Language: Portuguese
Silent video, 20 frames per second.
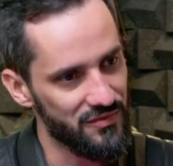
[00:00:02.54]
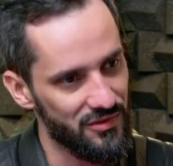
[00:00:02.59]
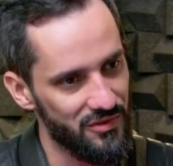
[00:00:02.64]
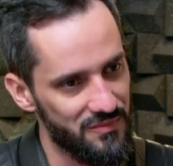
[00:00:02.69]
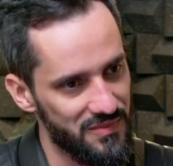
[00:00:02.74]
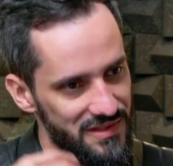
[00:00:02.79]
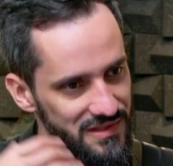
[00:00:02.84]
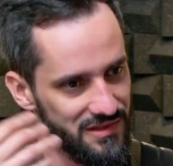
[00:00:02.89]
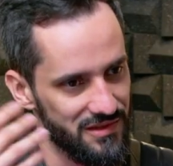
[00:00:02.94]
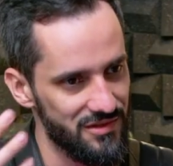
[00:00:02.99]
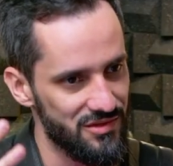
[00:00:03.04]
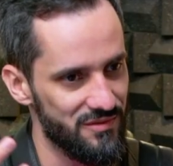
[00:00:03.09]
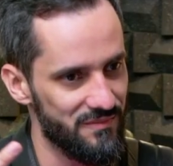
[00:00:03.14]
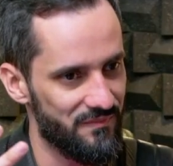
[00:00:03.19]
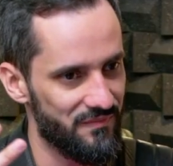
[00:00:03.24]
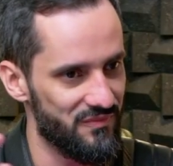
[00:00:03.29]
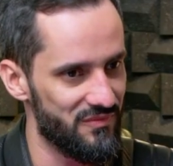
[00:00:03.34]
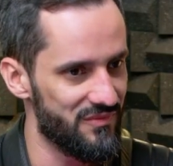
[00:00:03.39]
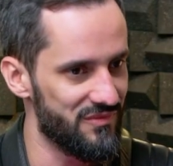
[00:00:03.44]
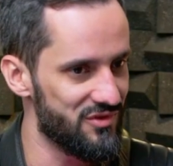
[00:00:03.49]
falou
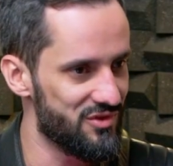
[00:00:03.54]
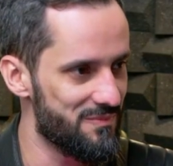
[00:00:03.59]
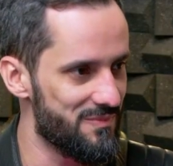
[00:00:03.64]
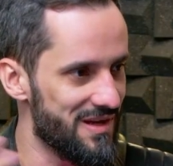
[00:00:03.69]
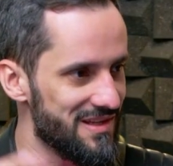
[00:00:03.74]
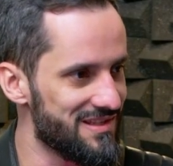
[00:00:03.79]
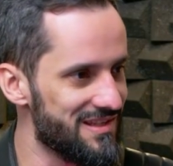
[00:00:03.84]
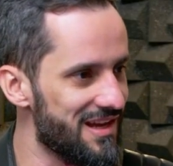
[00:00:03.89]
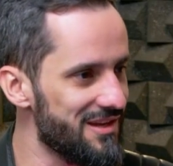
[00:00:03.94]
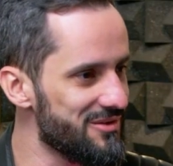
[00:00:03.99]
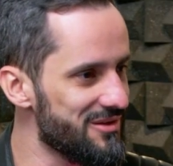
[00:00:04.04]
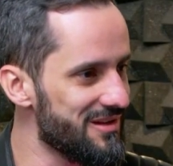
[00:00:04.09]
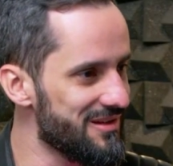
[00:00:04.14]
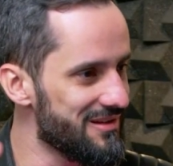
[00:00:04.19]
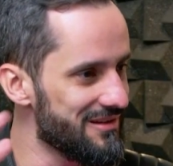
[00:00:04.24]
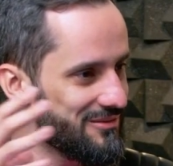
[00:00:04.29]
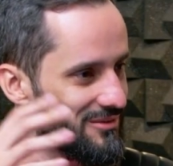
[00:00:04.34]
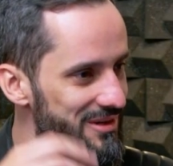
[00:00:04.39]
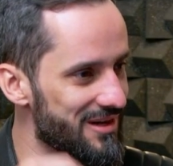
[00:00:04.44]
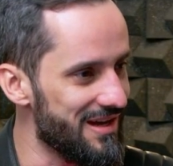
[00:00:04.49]
bastante de passado, né,
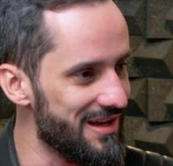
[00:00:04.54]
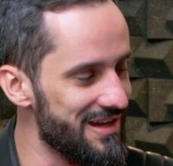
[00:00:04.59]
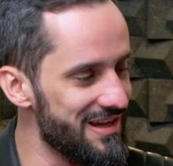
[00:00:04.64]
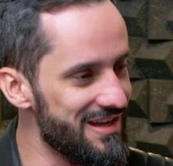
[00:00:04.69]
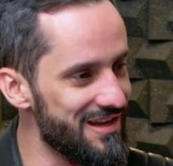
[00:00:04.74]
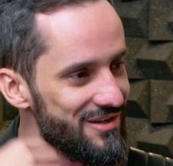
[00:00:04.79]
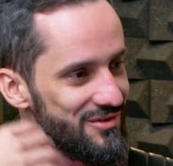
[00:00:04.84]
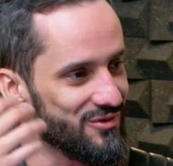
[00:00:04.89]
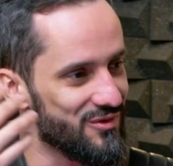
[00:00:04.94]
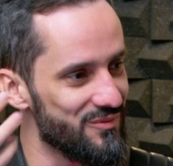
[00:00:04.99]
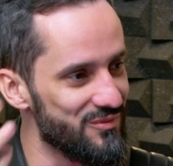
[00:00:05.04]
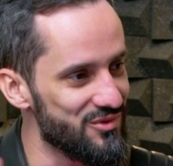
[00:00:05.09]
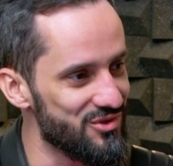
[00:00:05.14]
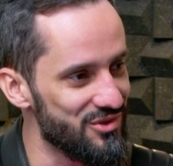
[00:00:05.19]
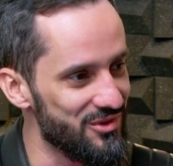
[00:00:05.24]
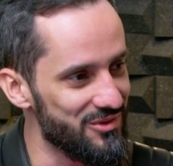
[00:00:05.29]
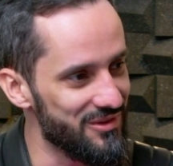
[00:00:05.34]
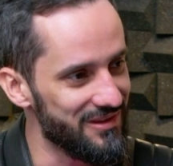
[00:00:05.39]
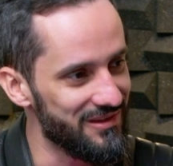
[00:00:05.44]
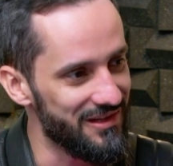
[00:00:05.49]
da tua carreira, de como
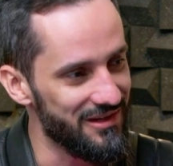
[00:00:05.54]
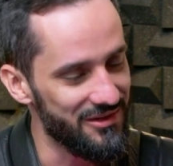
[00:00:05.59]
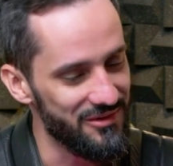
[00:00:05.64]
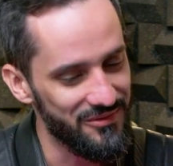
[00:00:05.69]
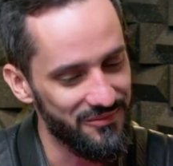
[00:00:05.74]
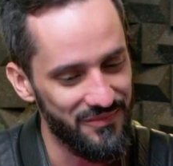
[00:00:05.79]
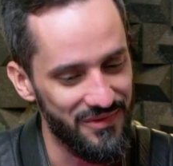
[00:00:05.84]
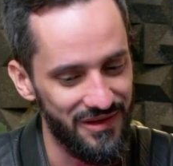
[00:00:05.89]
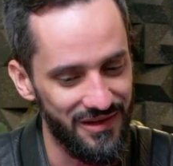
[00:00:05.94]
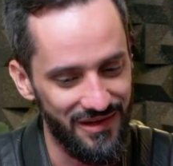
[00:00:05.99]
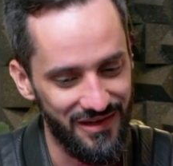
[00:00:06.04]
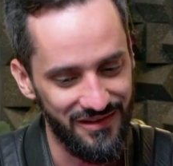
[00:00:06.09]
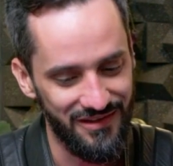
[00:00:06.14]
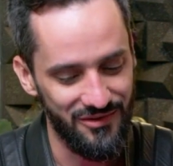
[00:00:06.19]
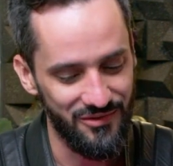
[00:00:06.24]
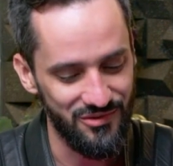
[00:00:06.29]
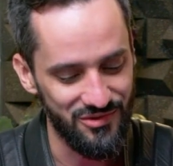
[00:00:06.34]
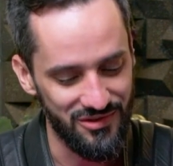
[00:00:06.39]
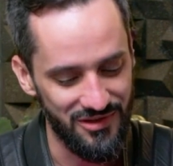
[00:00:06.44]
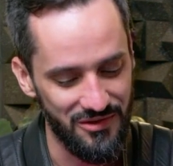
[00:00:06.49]
chegou até, é,
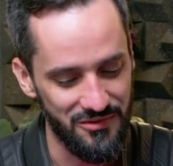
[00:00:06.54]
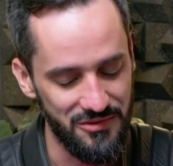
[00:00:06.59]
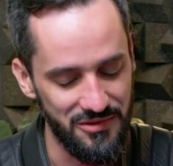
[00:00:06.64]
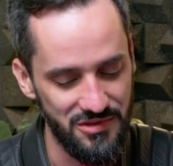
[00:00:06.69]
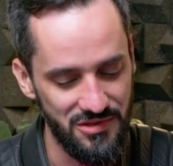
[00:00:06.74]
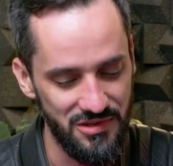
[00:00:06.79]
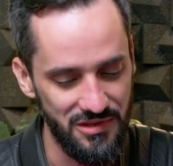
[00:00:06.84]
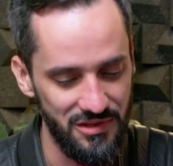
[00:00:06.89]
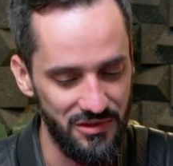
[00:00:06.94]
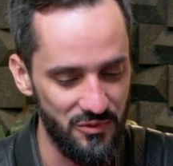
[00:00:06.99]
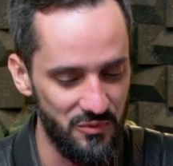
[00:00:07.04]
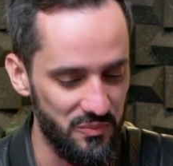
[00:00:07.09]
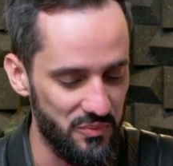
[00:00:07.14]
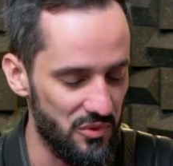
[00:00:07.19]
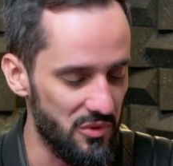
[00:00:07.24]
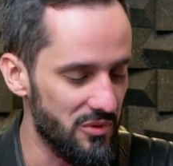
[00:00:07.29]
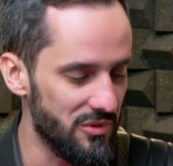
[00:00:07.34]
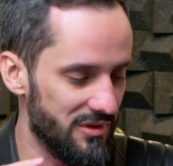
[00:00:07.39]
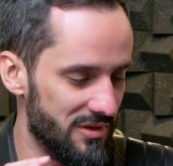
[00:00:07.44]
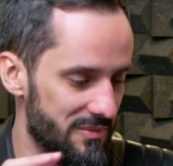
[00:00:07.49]
até onde está hoje e um
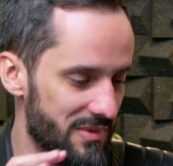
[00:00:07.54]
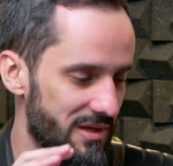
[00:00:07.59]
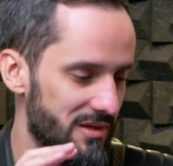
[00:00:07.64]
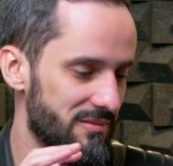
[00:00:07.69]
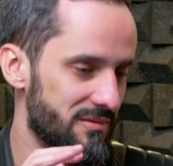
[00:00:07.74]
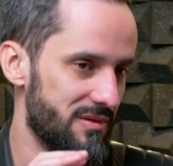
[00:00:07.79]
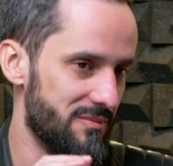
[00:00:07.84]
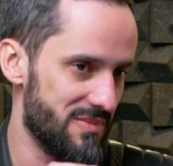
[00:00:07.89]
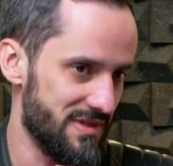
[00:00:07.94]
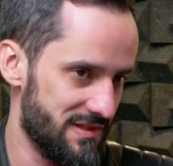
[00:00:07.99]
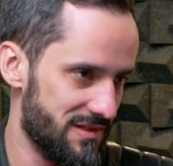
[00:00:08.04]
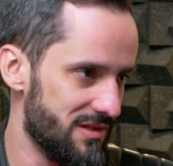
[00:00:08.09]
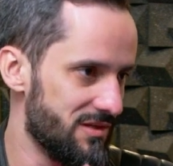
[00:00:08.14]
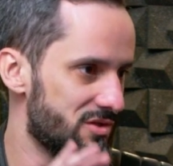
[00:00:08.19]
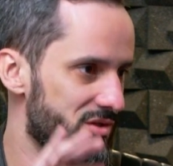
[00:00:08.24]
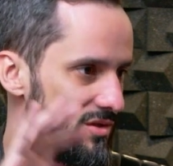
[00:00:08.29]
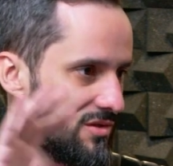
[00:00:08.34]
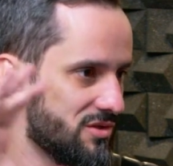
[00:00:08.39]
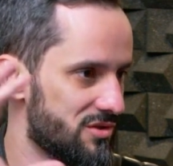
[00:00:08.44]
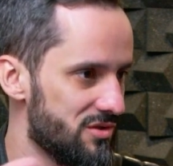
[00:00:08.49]
pouco também e
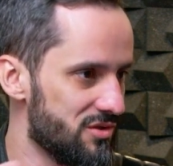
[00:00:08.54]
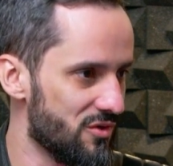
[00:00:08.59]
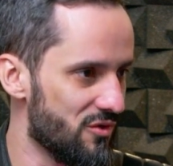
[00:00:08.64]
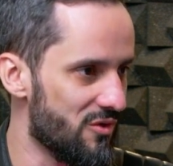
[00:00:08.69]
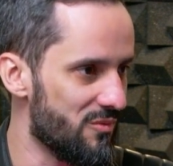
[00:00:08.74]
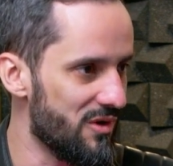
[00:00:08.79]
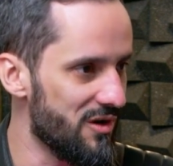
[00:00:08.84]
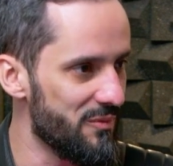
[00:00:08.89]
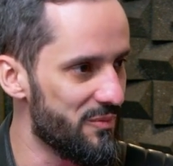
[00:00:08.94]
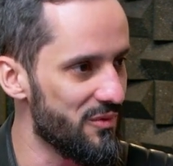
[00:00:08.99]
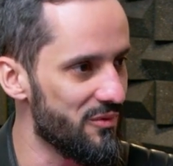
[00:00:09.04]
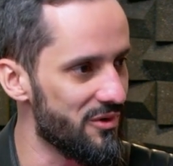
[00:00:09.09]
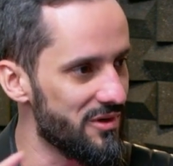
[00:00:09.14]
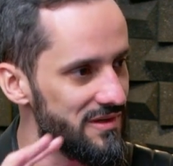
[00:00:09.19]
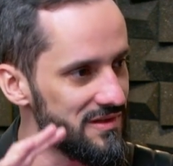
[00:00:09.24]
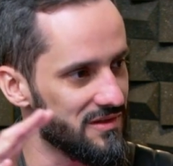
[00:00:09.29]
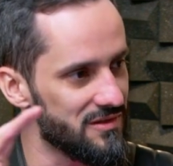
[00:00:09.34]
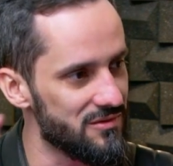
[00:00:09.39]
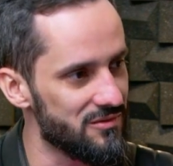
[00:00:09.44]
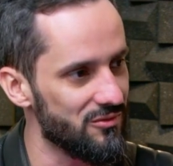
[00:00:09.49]
bastante de como a
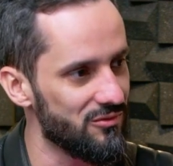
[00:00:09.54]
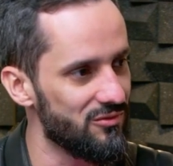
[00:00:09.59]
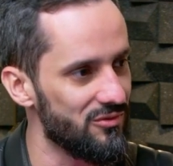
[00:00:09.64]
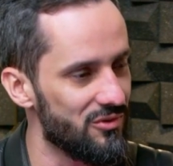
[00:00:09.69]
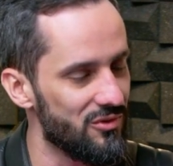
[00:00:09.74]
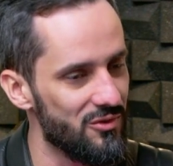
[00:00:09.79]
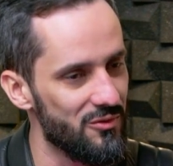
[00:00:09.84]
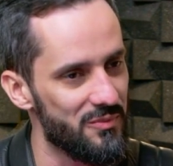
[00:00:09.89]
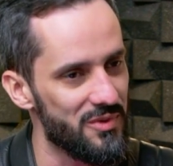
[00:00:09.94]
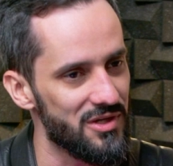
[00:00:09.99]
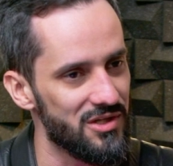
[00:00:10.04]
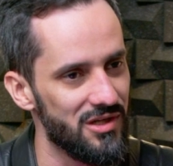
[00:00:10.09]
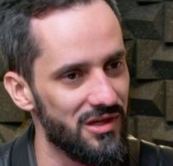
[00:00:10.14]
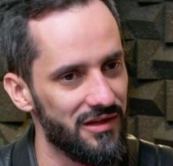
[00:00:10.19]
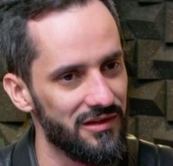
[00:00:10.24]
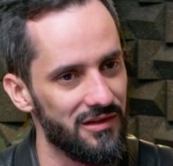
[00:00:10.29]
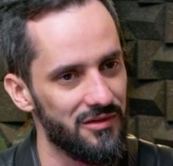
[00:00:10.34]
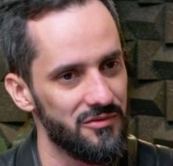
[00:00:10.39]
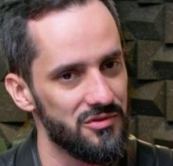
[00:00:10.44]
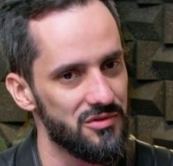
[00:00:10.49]
Upwork se estruturou para
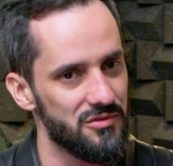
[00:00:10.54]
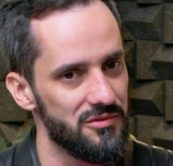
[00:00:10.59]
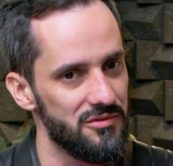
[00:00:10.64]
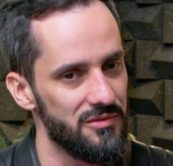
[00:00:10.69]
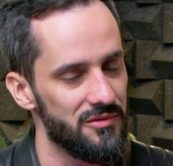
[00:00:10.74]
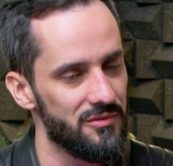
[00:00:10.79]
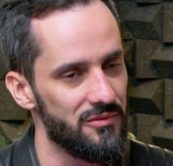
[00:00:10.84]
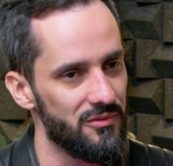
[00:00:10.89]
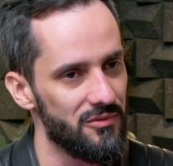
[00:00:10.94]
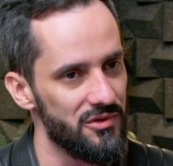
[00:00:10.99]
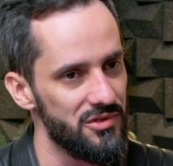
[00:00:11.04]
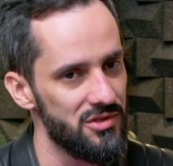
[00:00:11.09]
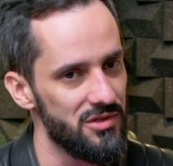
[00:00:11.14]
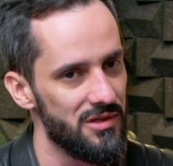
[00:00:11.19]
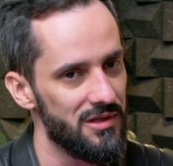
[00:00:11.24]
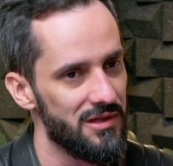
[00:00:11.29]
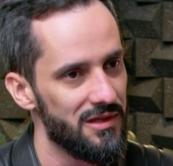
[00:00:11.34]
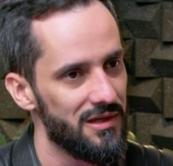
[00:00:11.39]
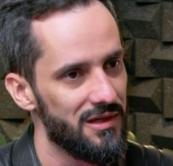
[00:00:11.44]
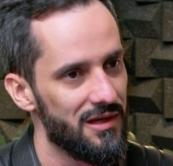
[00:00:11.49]
chegar até onde hoje.
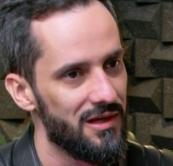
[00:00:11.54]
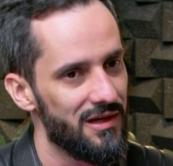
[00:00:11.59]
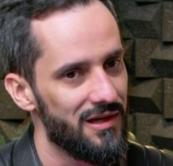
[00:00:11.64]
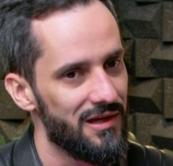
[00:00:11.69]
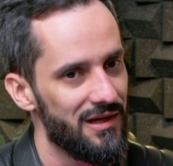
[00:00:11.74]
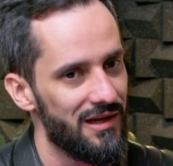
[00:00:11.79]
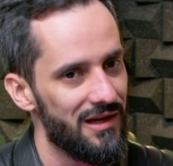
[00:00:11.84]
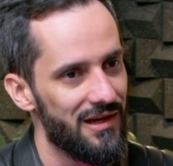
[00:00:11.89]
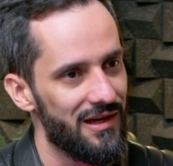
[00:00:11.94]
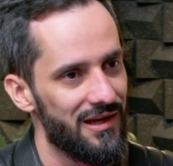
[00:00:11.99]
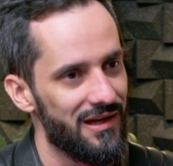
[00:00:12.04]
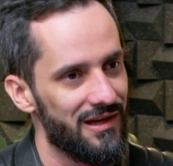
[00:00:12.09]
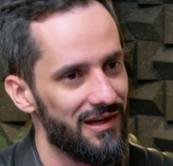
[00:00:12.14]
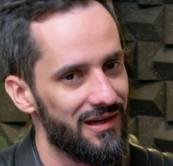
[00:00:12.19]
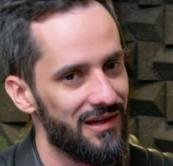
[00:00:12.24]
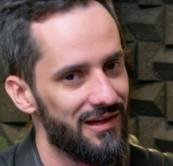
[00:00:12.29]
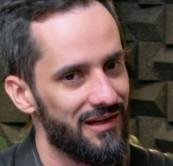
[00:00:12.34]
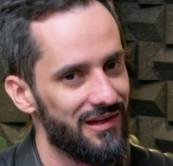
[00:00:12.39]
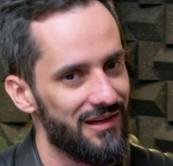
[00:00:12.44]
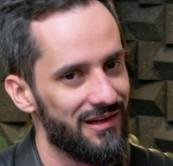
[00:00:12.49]

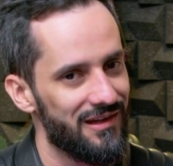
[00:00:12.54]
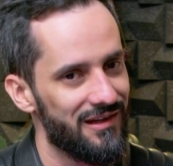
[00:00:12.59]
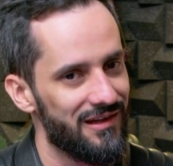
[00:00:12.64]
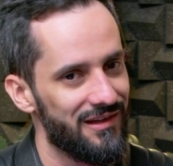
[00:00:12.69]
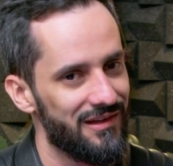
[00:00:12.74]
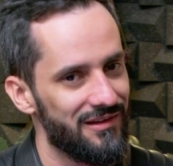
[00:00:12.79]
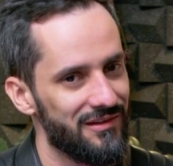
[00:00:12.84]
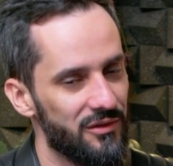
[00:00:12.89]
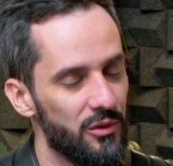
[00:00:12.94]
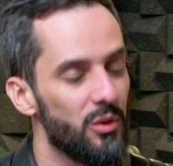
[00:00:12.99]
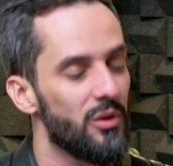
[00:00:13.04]
É,